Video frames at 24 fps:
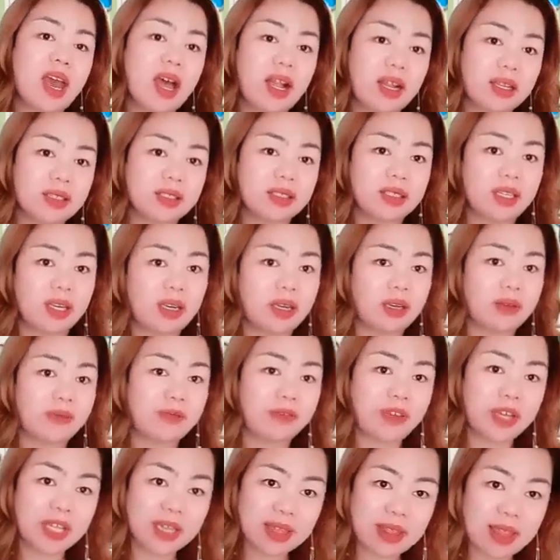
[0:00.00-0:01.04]
healthy
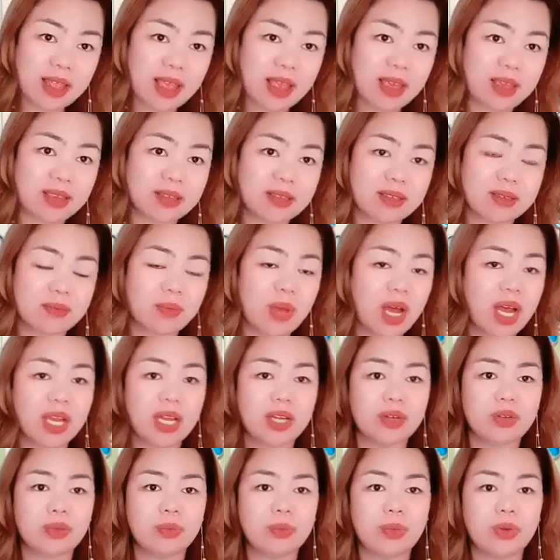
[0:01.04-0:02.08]
fitness,
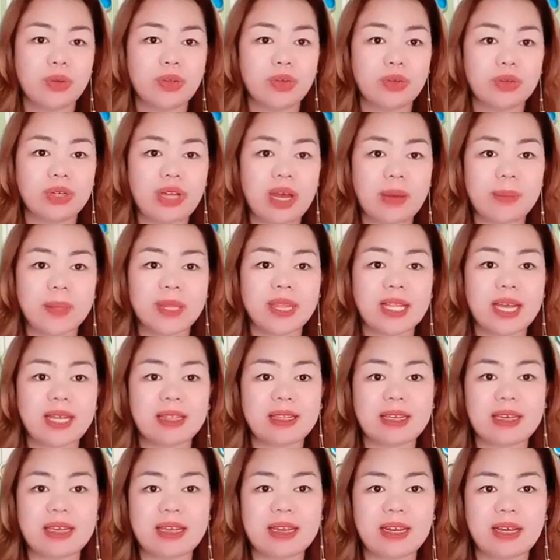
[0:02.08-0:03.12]
mga ganun po yung dapat
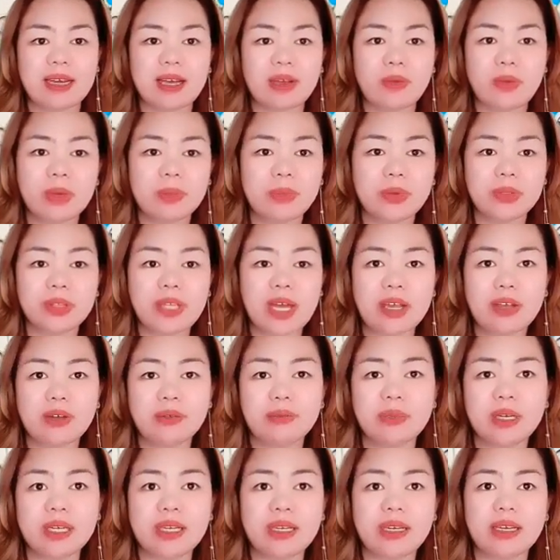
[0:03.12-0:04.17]
nating ilagay. Huwag po
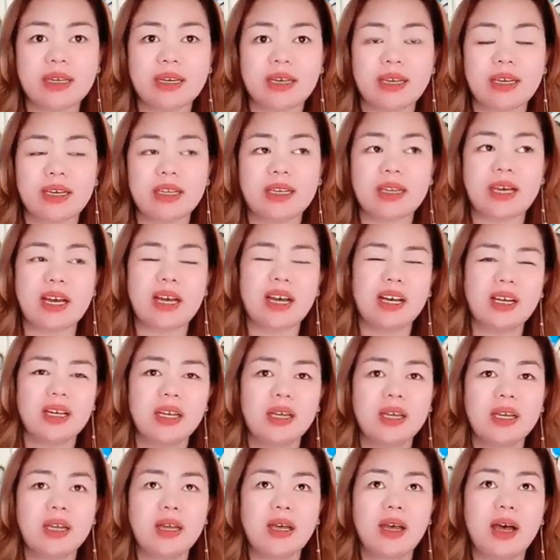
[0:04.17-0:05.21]
tayong maglagay ng
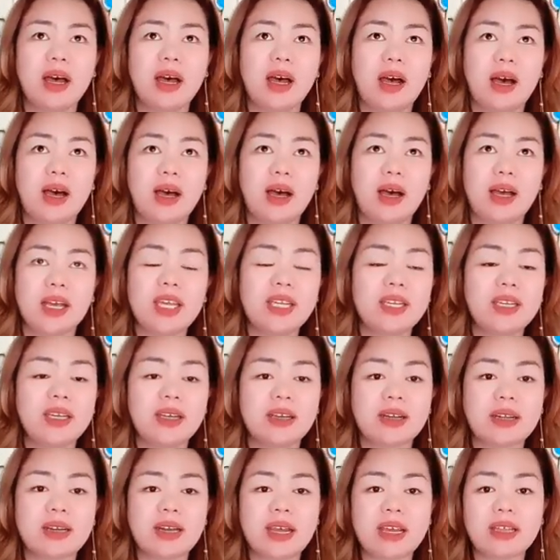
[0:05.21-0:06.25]
uh,
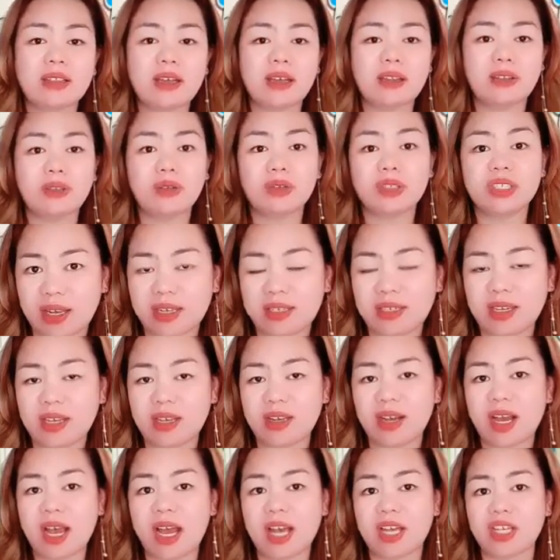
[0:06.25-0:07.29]
hindi related doon.
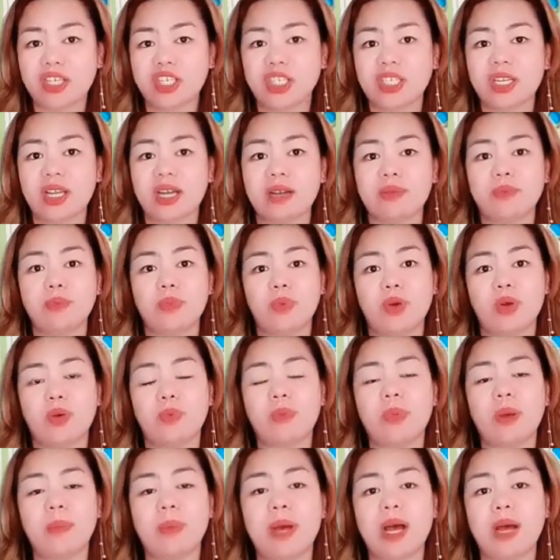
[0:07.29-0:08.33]
Kasi yung hashtag
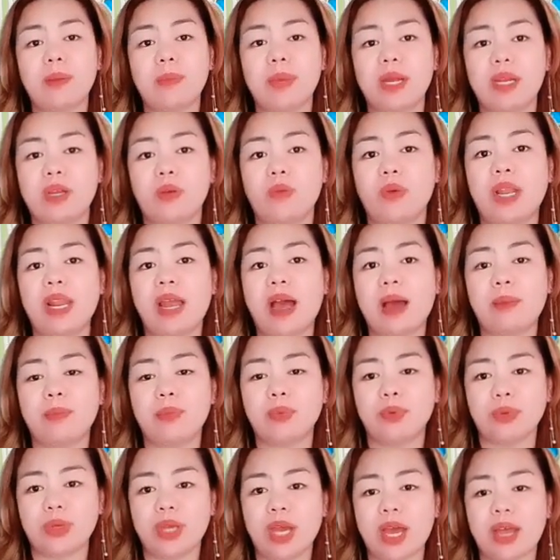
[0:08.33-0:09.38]
mo,
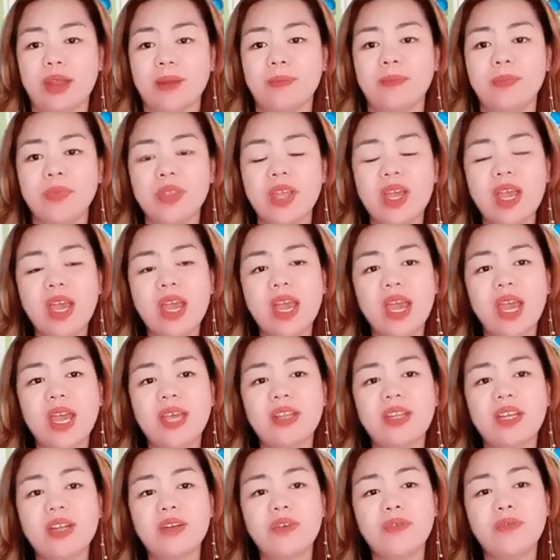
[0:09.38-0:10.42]
mababaliwala po yan.
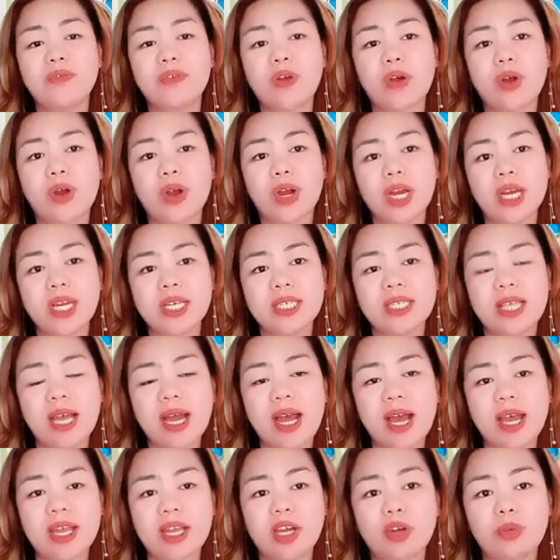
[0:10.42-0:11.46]
And then of course,
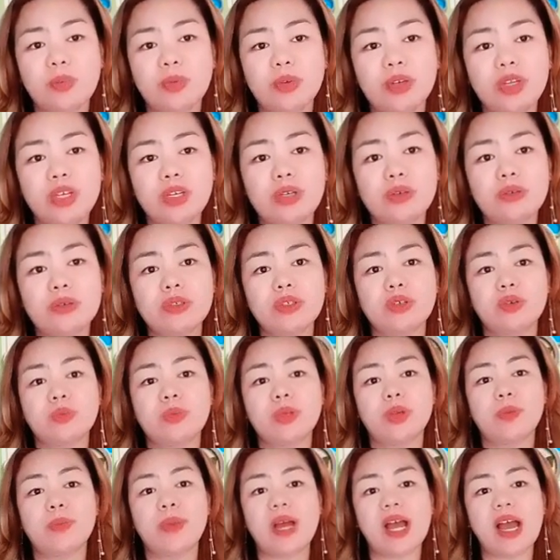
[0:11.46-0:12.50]
ang ayaw po ni
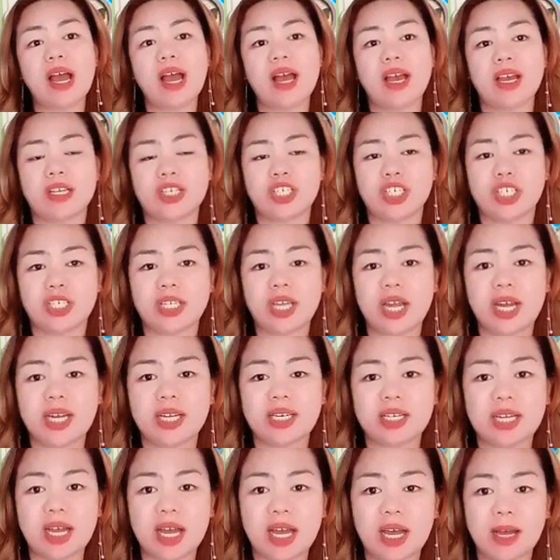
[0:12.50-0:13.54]
YouTube, yung mga
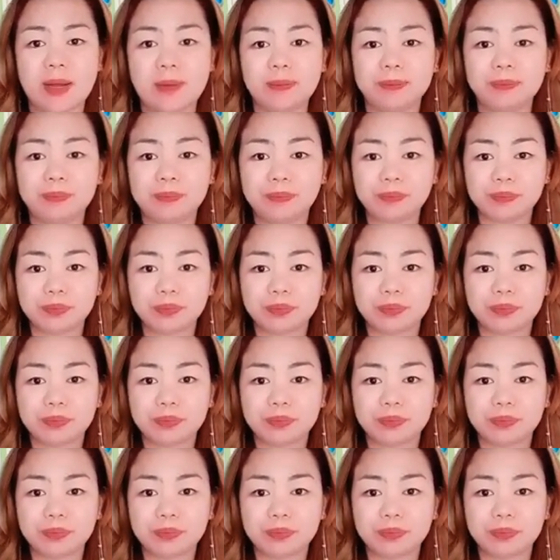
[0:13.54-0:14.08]
hashtag na